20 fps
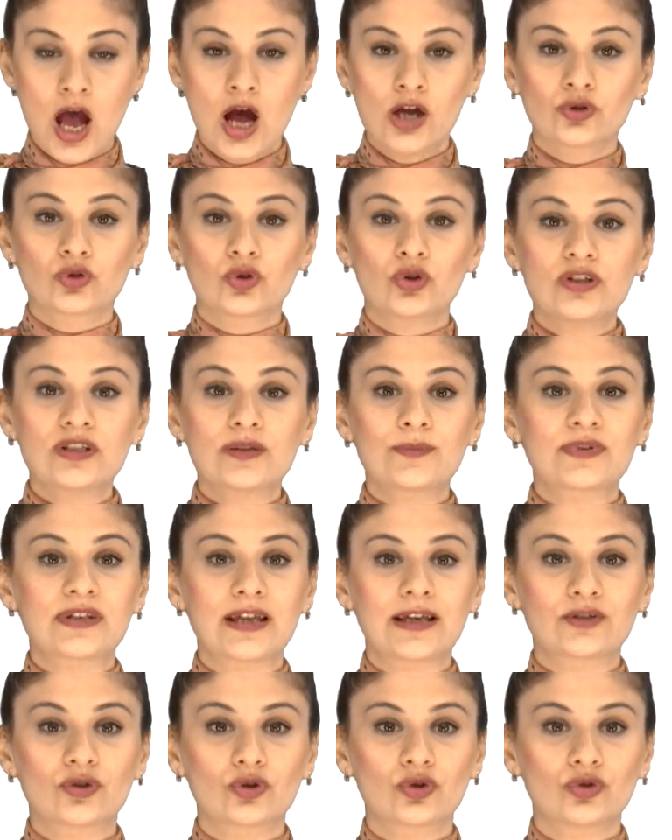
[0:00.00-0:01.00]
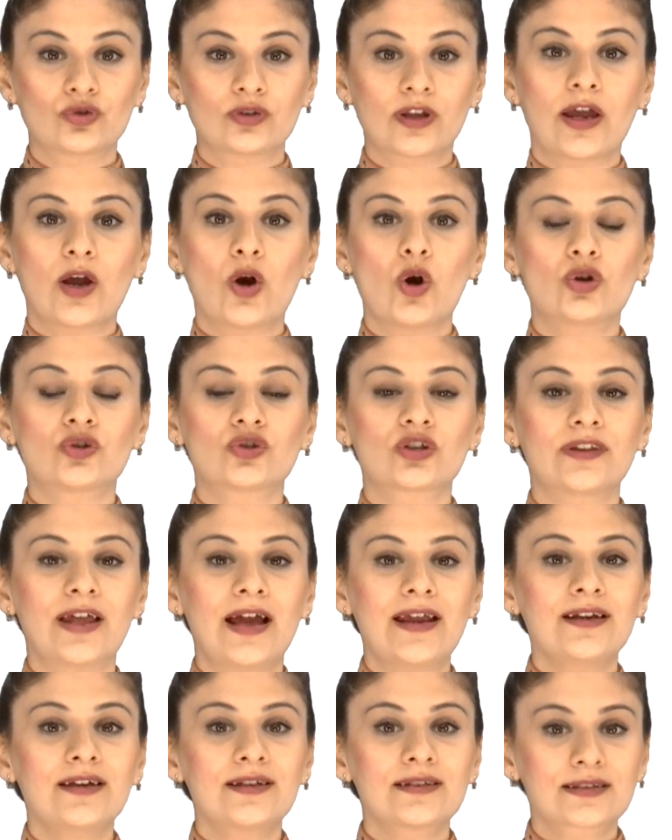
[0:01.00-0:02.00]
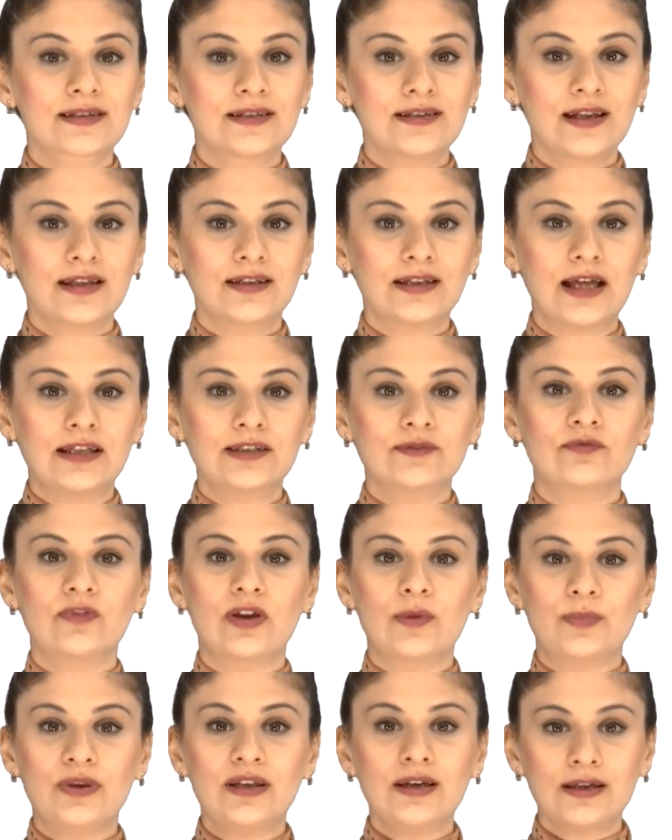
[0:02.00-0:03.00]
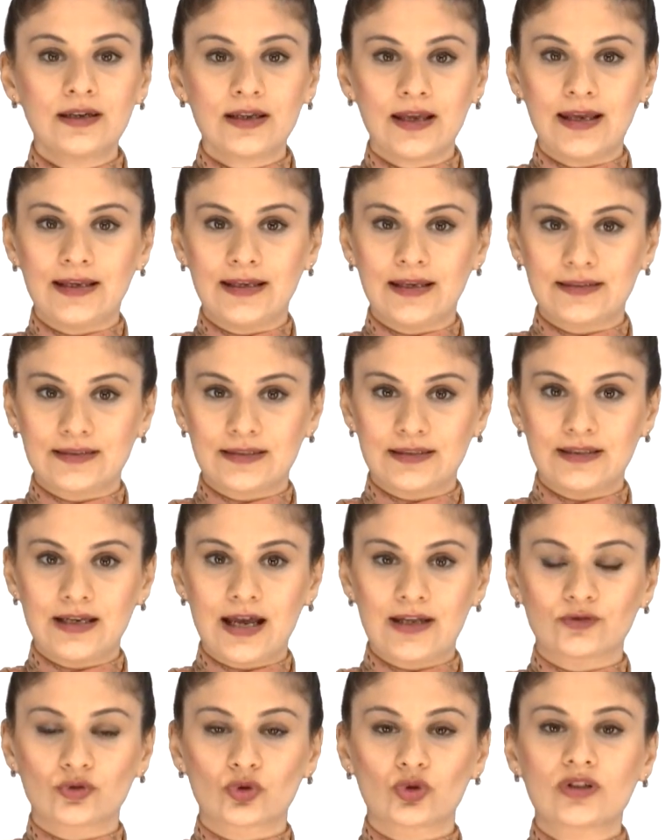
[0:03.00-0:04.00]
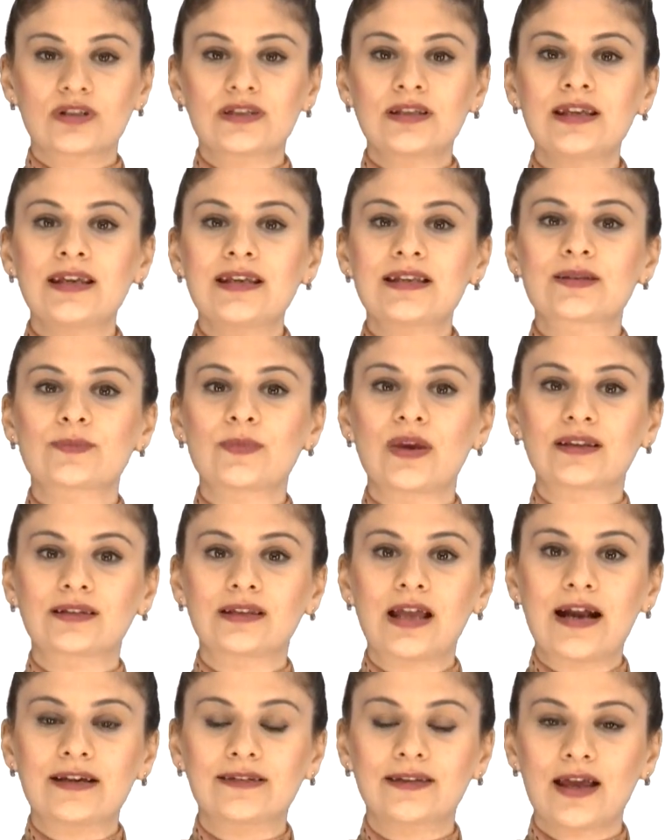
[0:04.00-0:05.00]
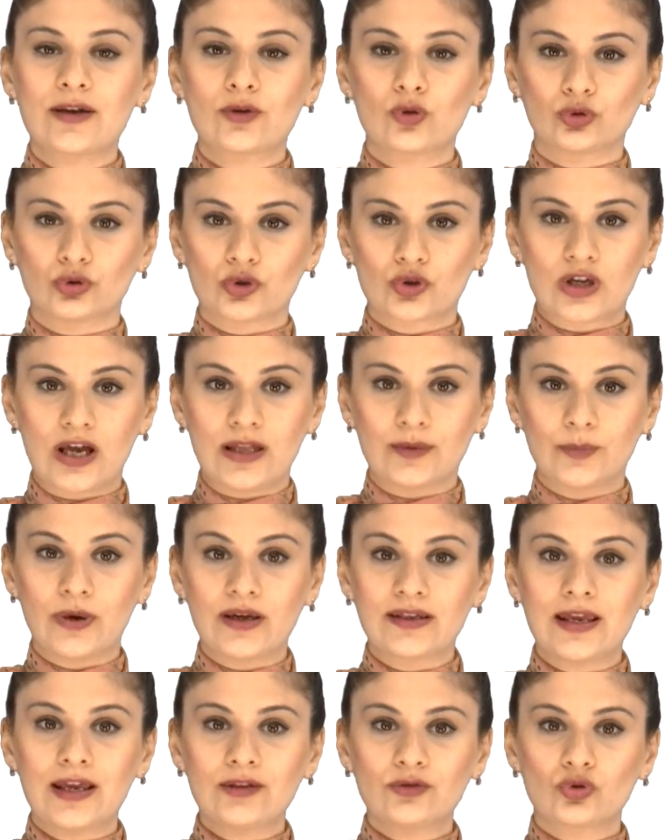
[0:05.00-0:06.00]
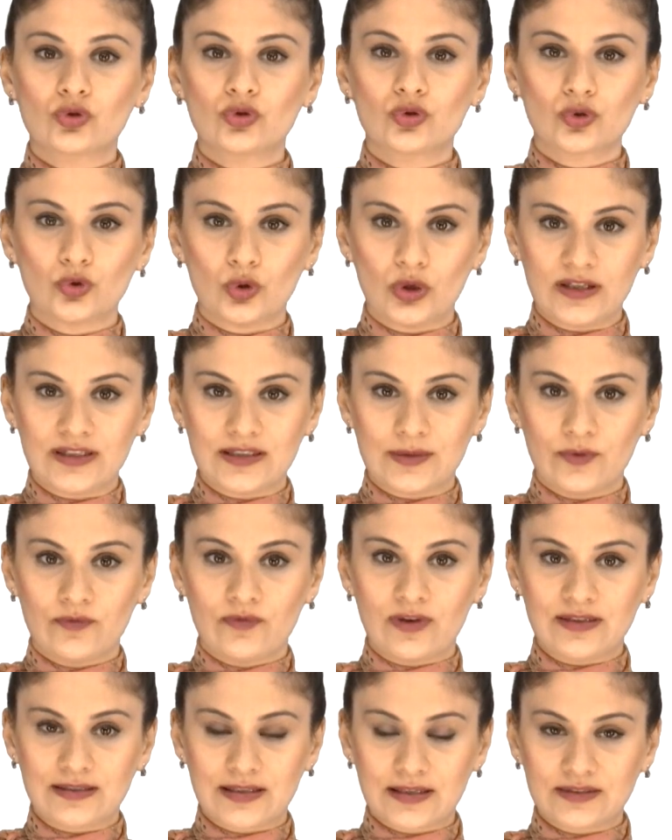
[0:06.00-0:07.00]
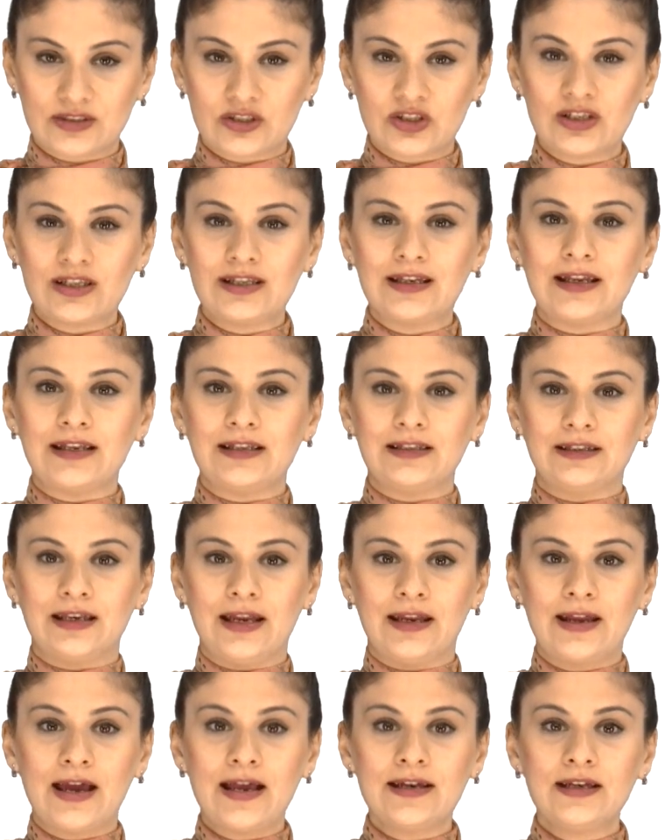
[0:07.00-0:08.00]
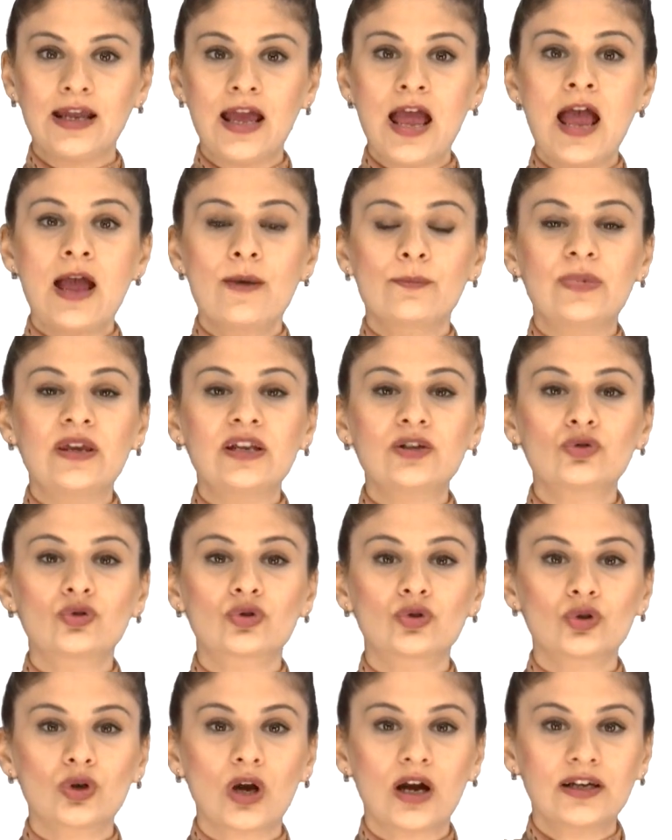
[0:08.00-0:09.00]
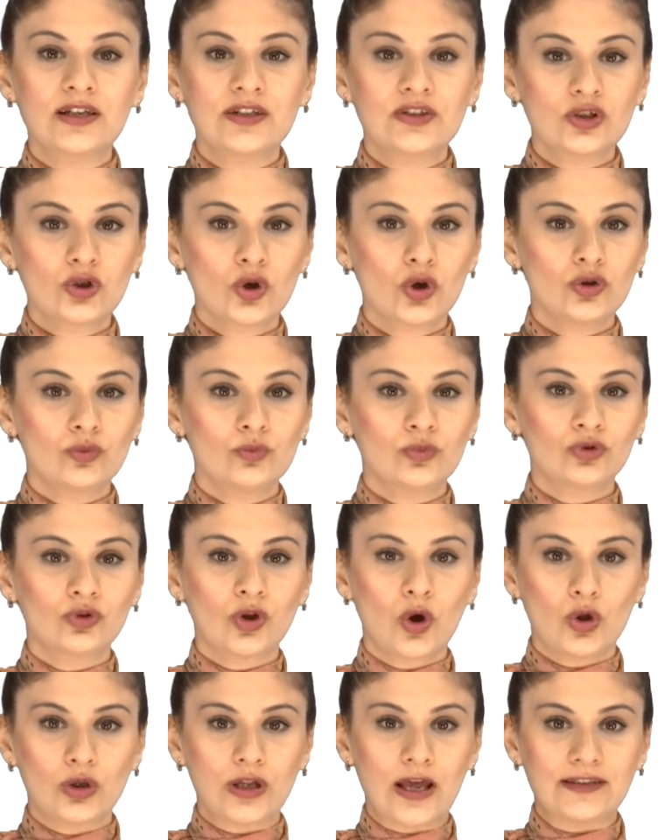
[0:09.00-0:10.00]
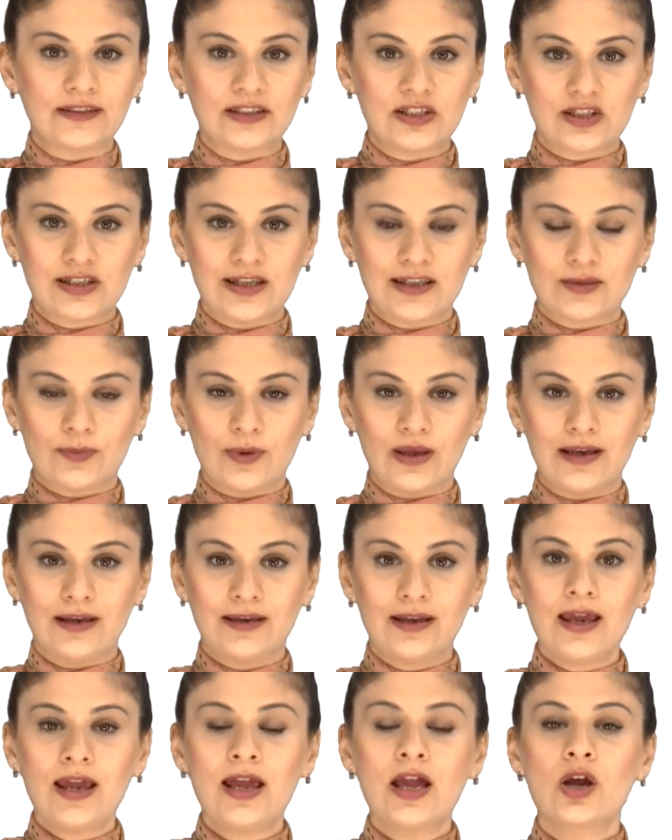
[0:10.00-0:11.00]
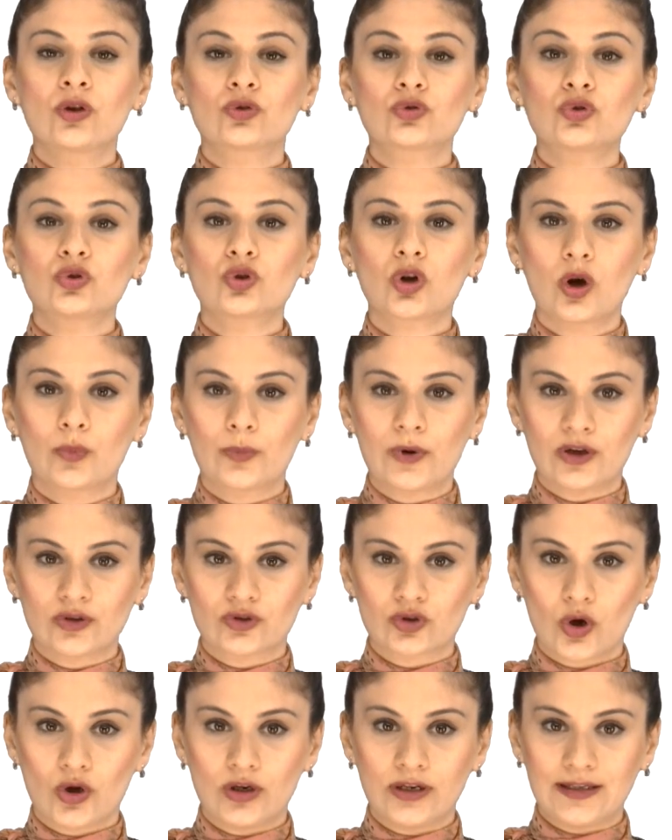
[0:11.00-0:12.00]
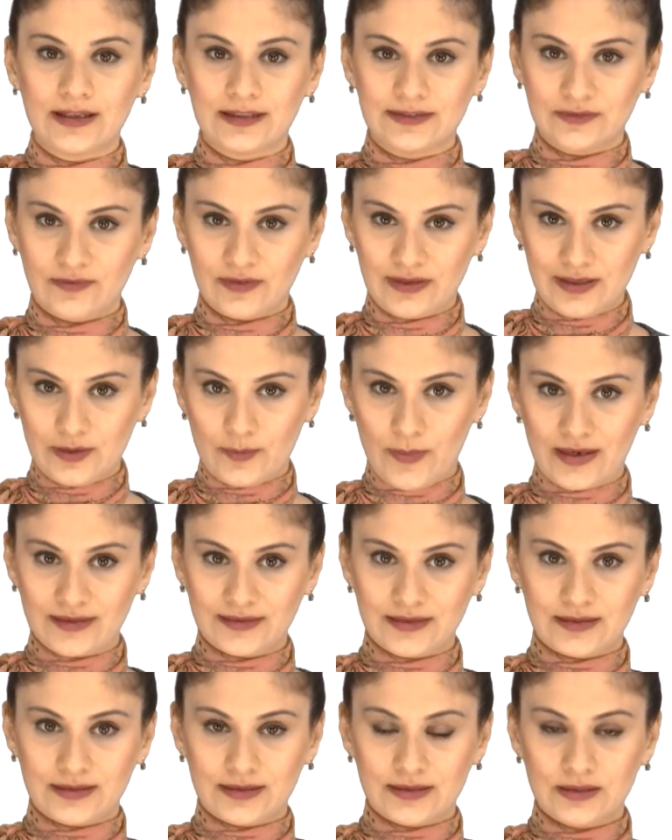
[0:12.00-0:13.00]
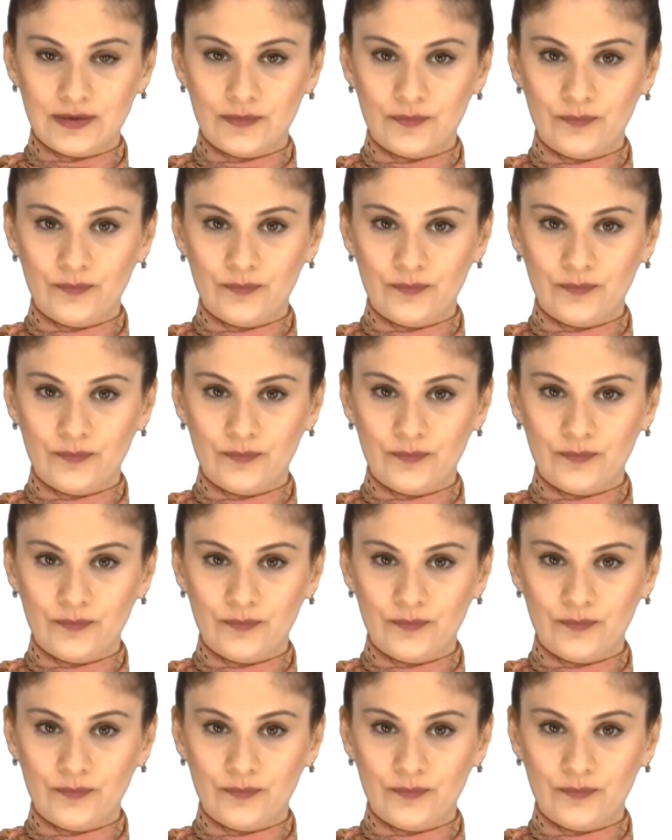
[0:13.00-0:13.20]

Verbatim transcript: Turizm sektöründe önceden hazırlanan ve bir araya getirilen turistik hizmetlerden oluşan paket tur üretimi ve satışı ile ilgilenen bir tür aracı konumunda olan işletmelere tur operatörleri adı verilmektedir.